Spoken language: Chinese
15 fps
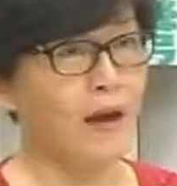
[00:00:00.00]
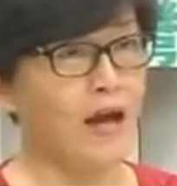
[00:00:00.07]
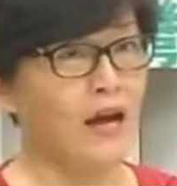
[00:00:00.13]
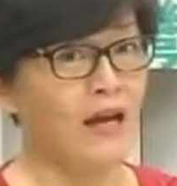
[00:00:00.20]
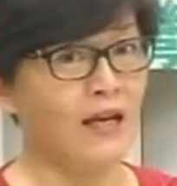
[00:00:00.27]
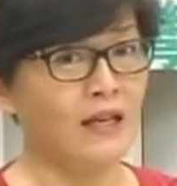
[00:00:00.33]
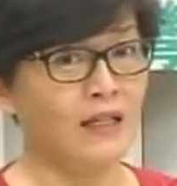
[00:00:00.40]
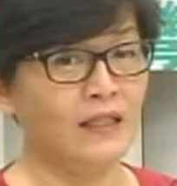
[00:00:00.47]

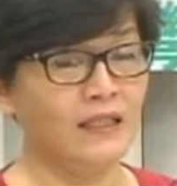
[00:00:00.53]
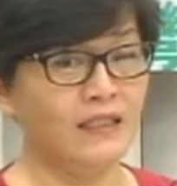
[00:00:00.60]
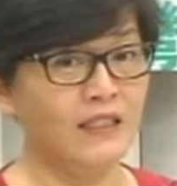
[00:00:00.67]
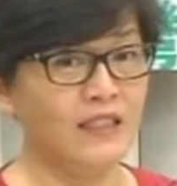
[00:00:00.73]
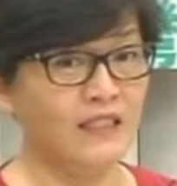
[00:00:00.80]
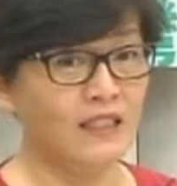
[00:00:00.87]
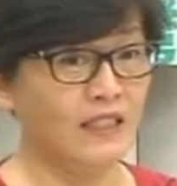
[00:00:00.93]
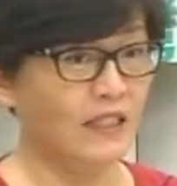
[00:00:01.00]
八
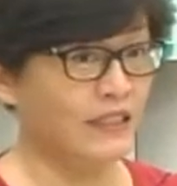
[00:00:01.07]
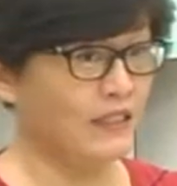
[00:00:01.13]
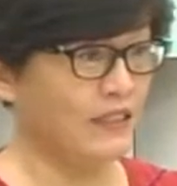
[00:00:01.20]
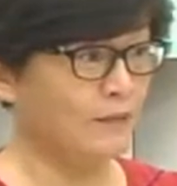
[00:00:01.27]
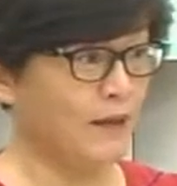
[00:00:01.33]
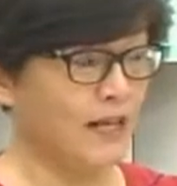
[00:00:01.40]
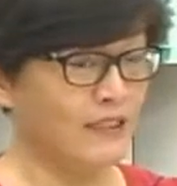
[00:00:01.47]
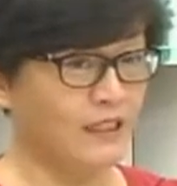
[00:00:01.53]
七零
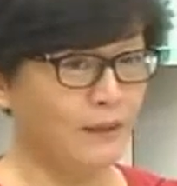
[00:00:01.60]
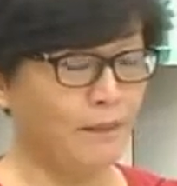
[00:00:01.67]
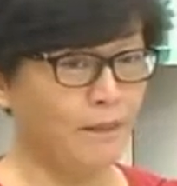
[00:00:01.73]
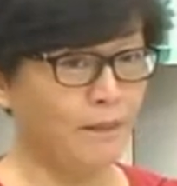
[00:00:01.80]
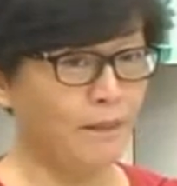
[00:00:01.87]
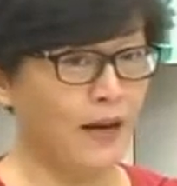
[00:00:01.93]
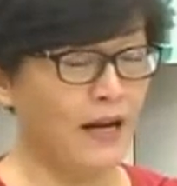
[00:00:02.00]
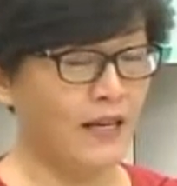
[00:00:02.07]
一八七
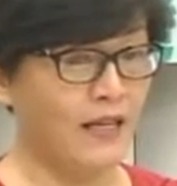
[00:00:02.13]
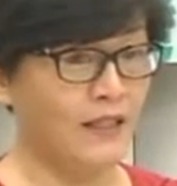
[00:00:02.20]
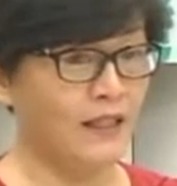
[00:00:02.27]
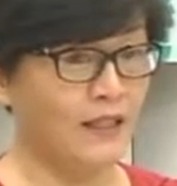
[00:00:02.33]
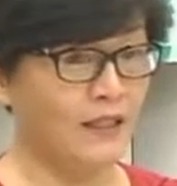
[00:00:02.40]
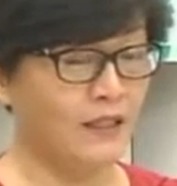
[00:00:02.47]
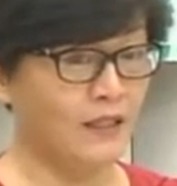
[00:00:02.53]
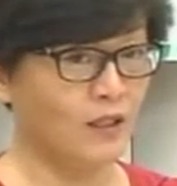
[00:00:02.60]
八零
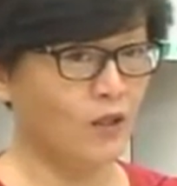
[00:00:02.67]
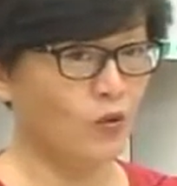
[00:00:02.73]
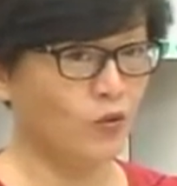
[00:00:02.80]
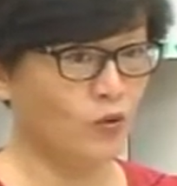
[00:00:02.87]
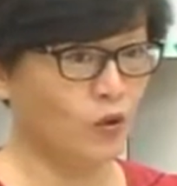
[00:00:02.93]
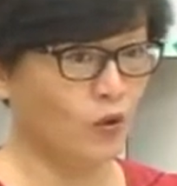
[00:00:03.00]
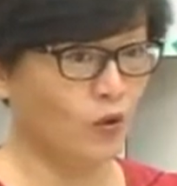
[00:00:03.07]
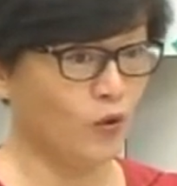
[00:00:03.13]
年的时候，
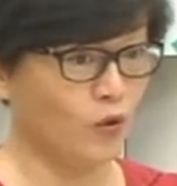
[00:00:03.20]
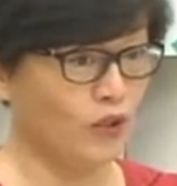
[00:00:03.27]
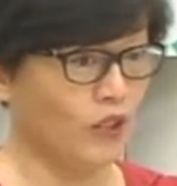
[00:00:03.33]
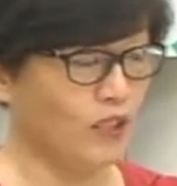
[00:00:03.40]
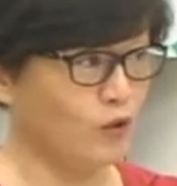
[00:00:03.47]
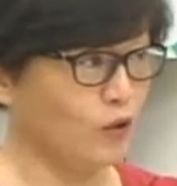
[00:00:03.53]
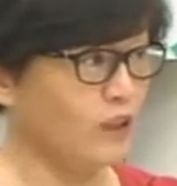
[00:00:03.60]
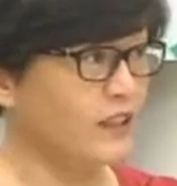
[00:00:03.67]
就有
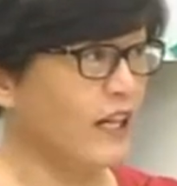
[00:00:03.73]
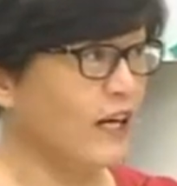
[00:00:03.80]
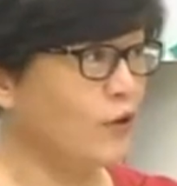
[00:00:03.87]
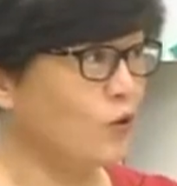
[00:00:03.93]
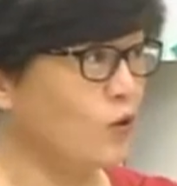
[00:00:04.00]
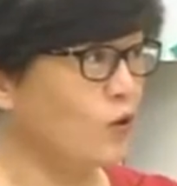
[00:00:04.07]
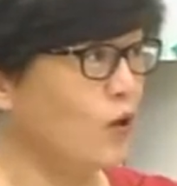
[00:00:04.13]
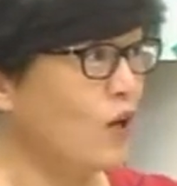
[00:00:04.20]
科学家
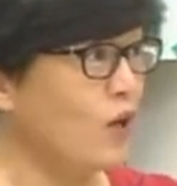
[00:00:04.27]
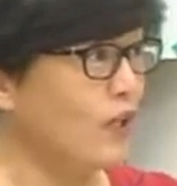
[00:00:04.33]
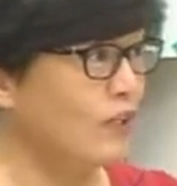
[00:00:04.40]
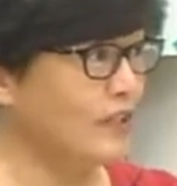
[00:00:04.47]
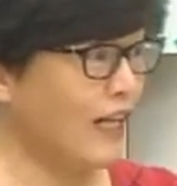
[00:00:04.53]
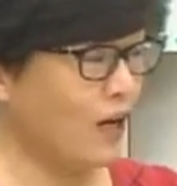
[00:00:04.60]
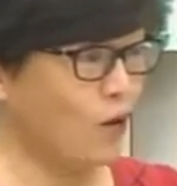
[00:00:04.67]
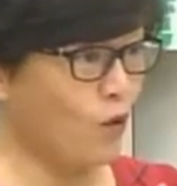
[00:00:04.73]
说，
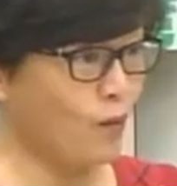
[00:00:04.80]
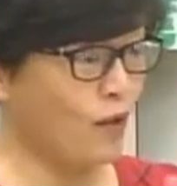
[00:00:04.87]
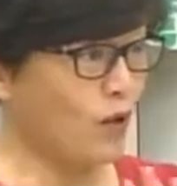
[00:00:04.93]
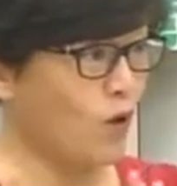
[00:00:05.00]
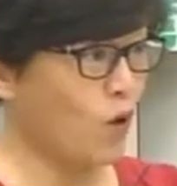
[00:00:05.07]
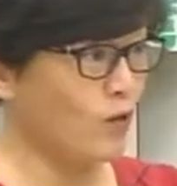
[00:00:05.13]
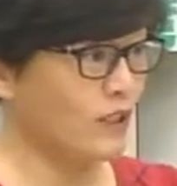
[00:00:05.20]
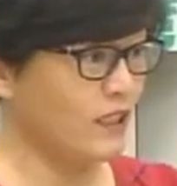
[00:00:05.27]
假如我们
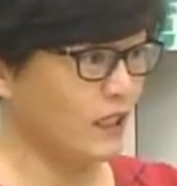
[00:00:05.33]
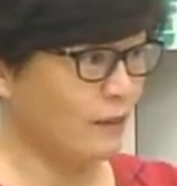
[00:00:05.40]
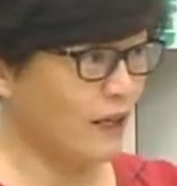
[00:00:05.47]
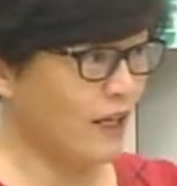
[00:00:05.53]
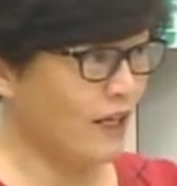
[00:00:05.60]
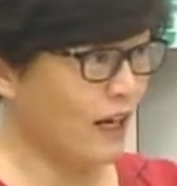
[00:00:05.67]
空气里面